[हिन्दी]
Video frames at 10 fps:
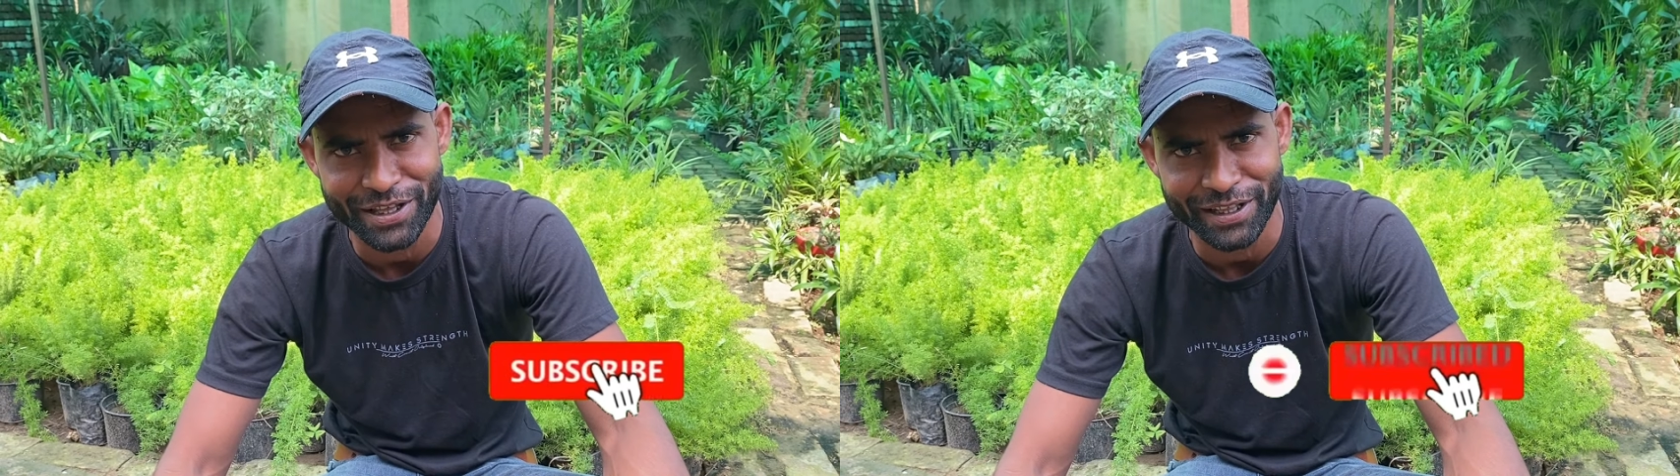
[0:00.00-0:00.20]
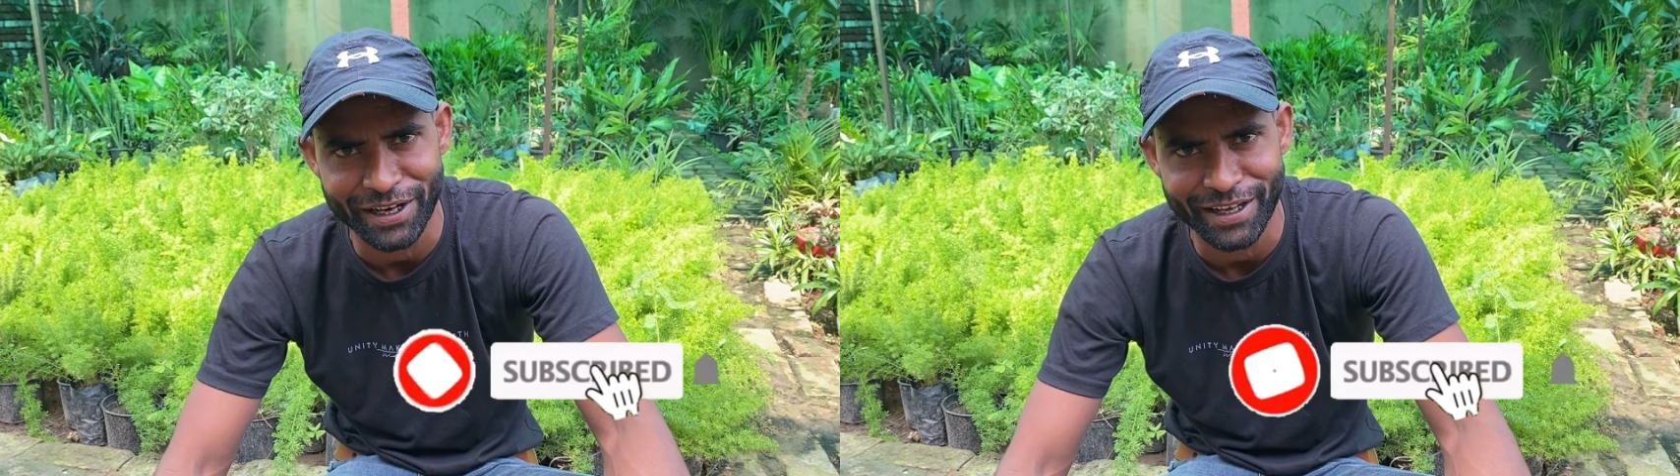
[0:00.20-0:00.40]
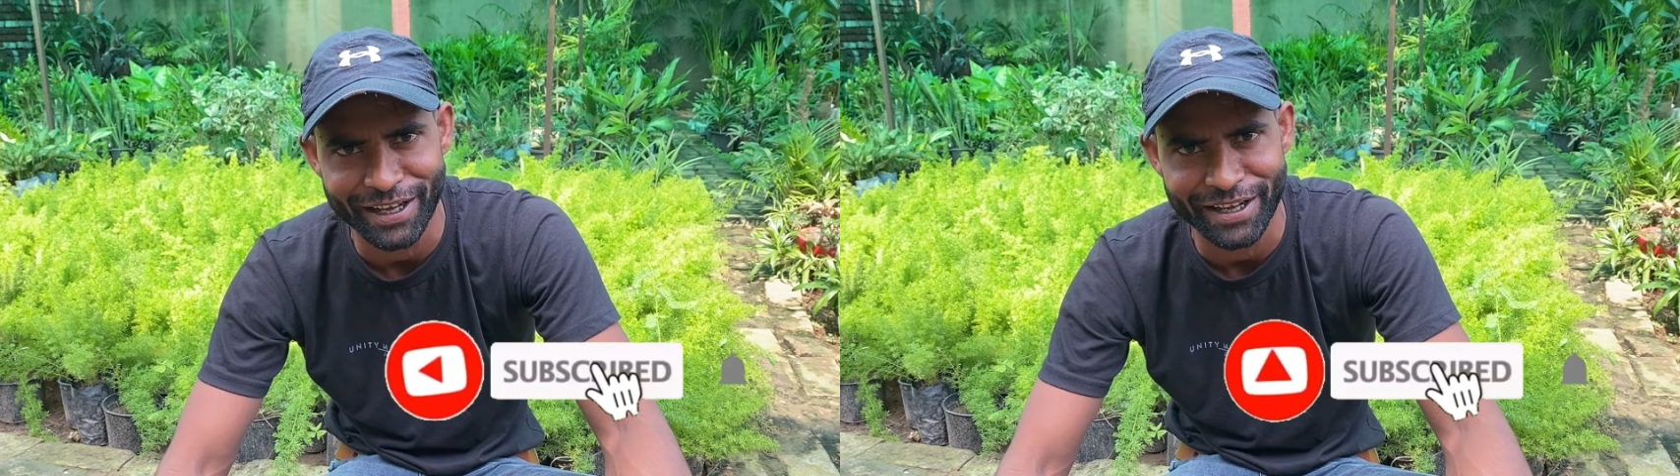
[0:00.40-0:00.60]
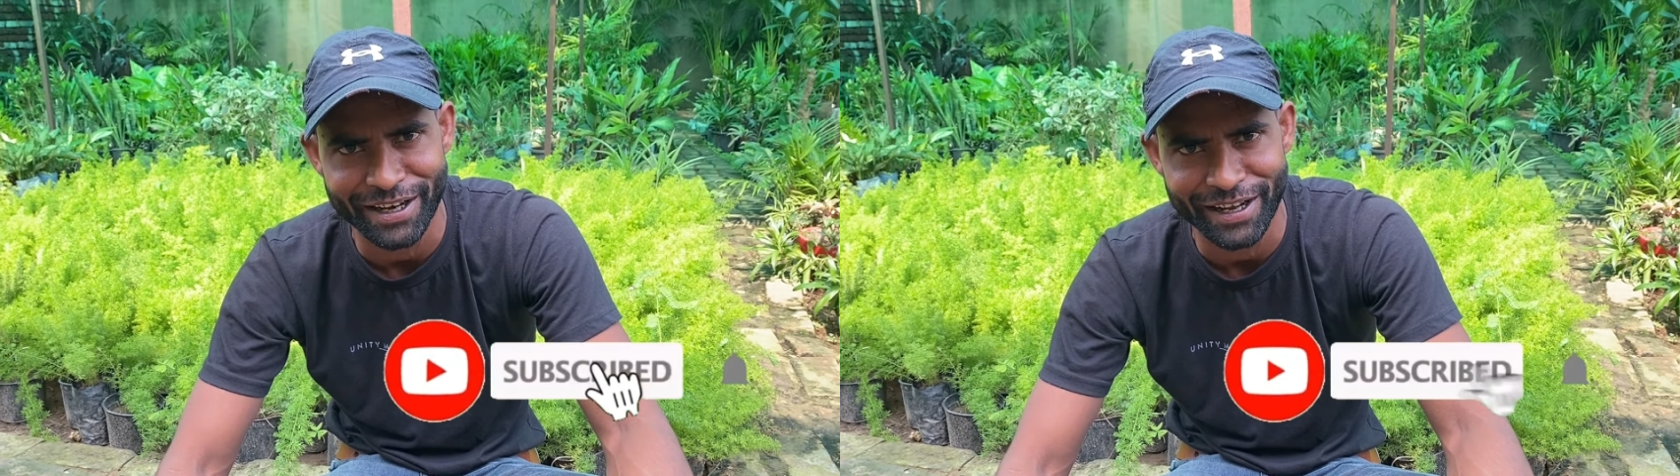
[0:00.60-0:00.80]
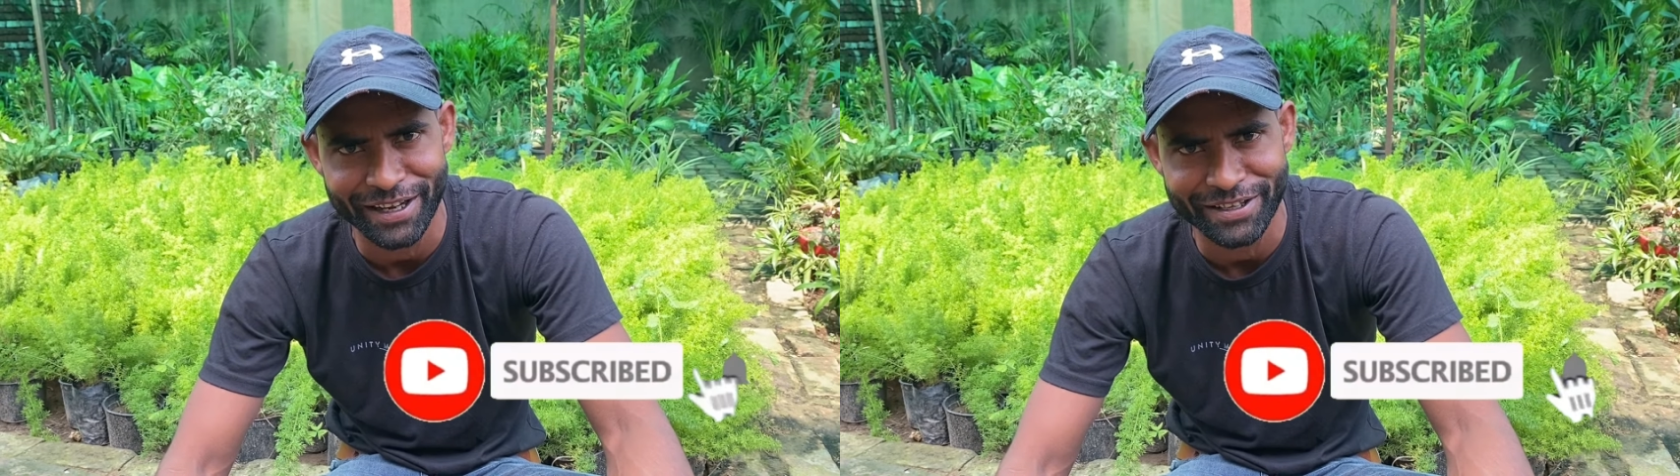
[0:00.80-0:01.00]
इसी तरीके की
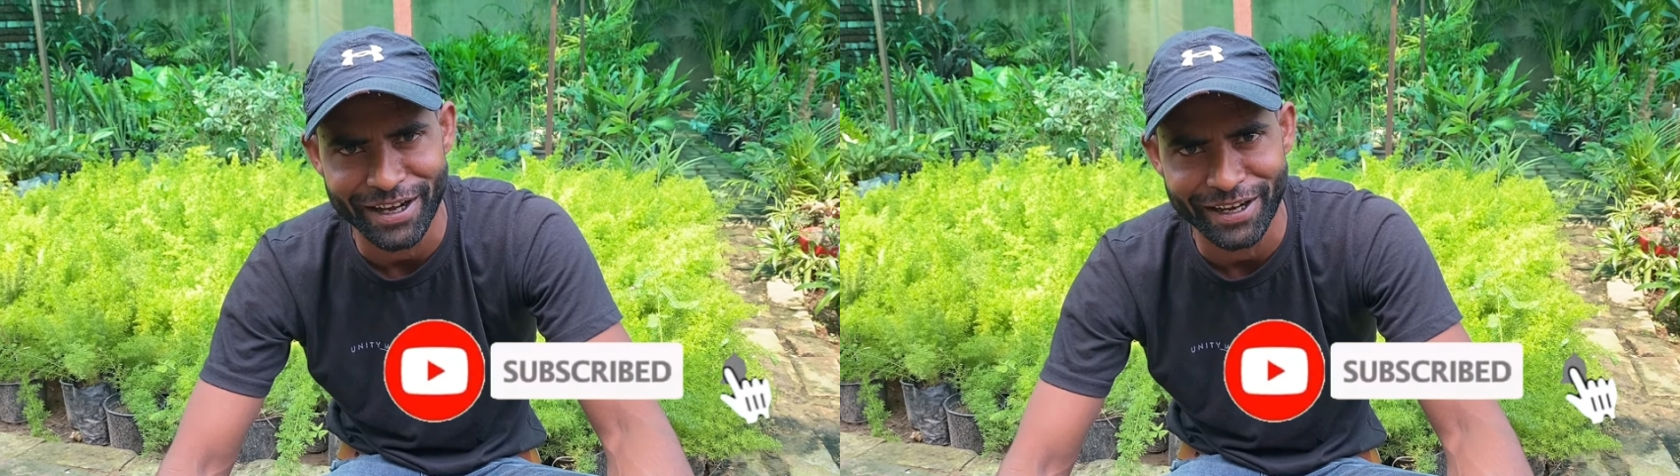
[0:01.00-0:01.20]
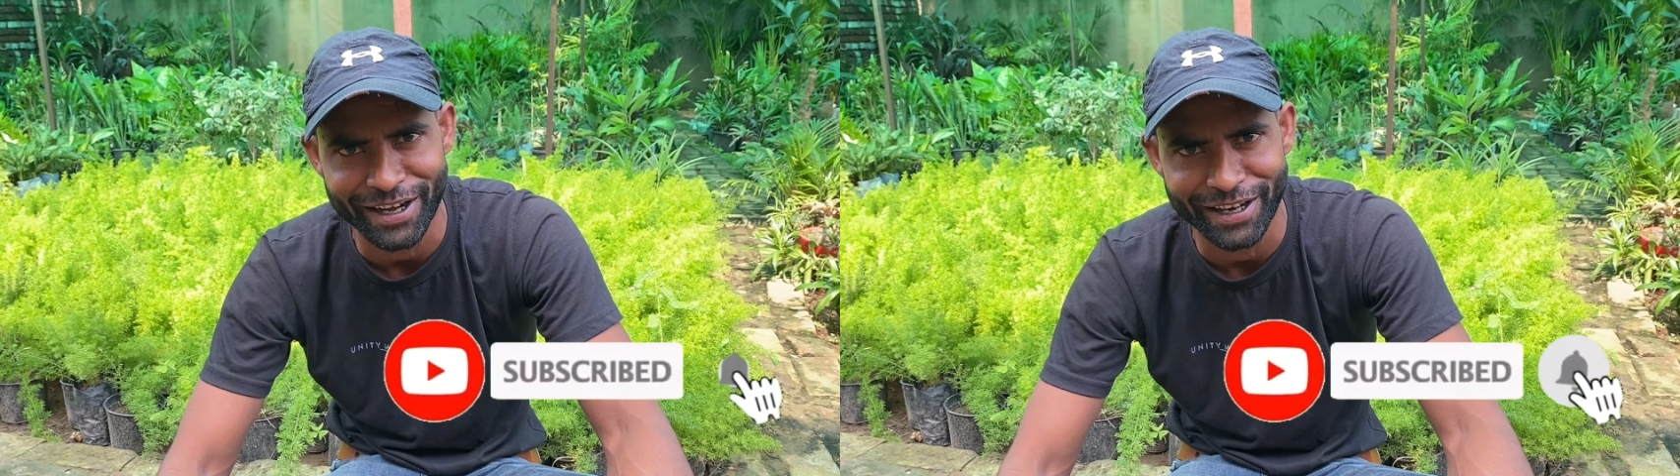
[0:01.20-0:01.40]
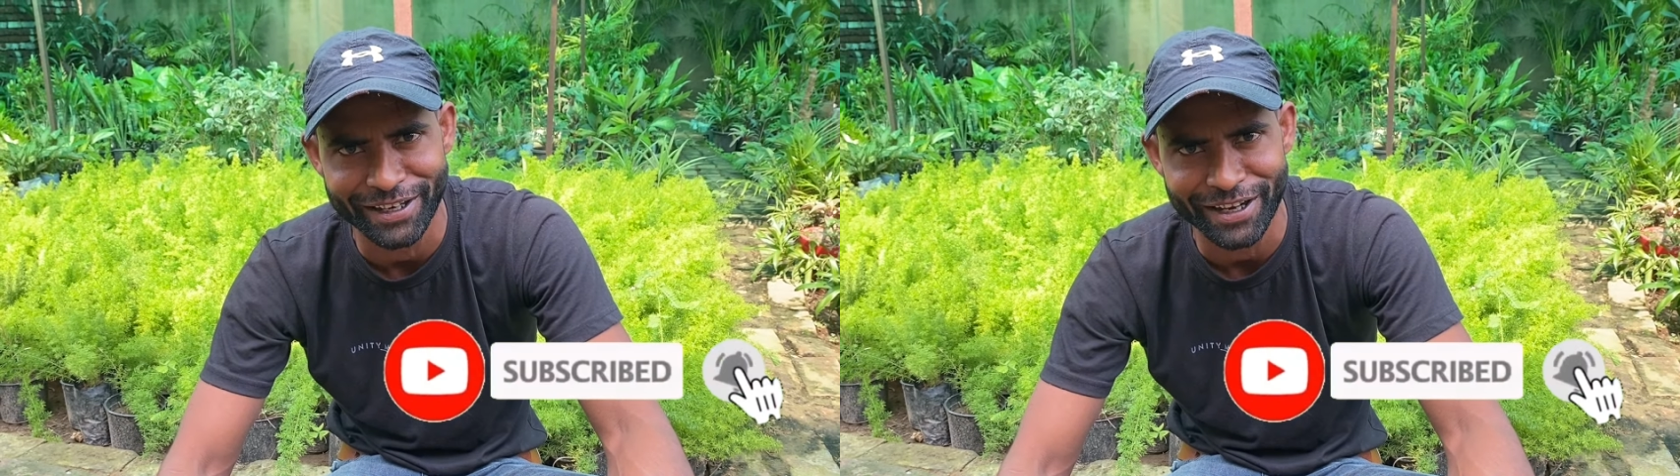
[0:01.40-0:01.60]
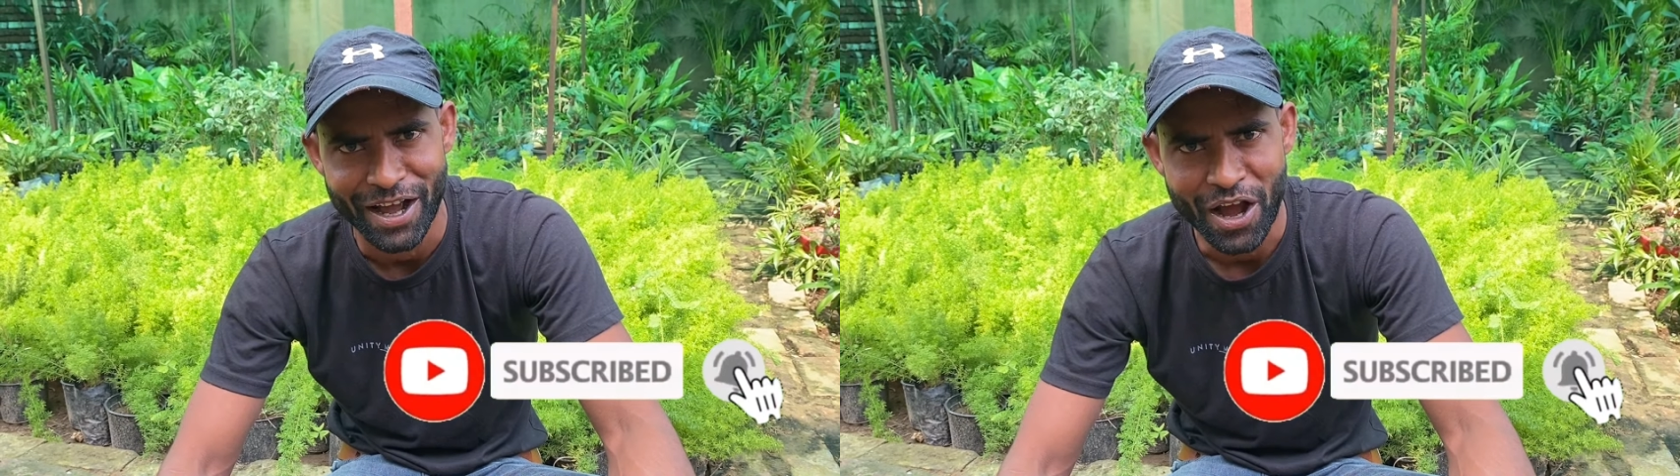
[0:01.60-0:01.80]
नई नई जानकारी